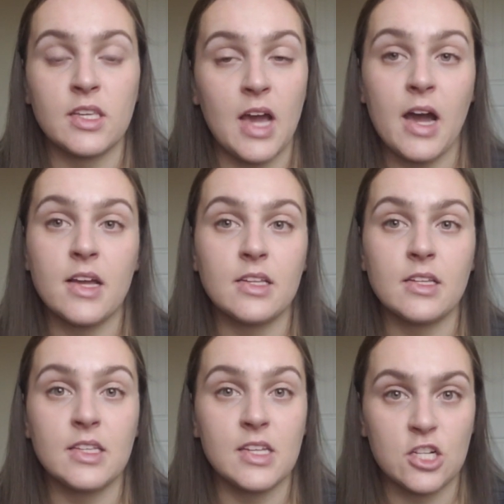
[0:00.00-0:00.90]
я
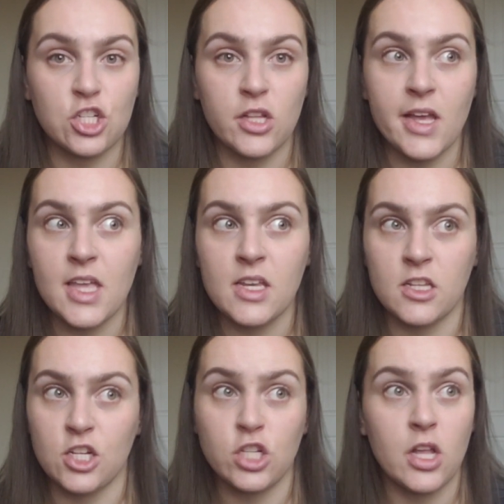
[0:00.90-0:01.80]
не нашла и не
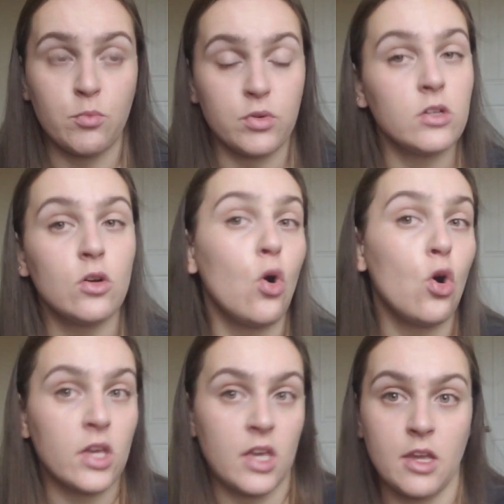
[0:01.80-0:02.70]
нашла бы.
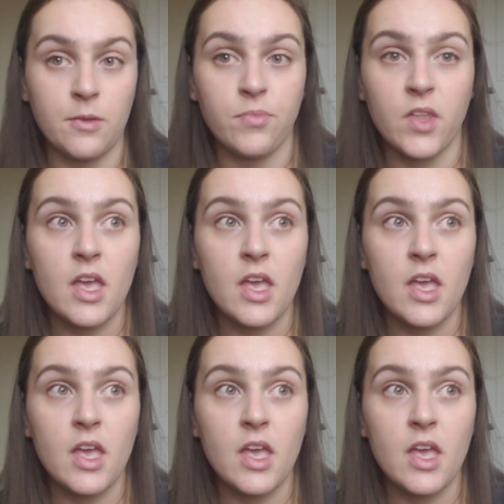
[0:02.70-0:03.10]
Окей.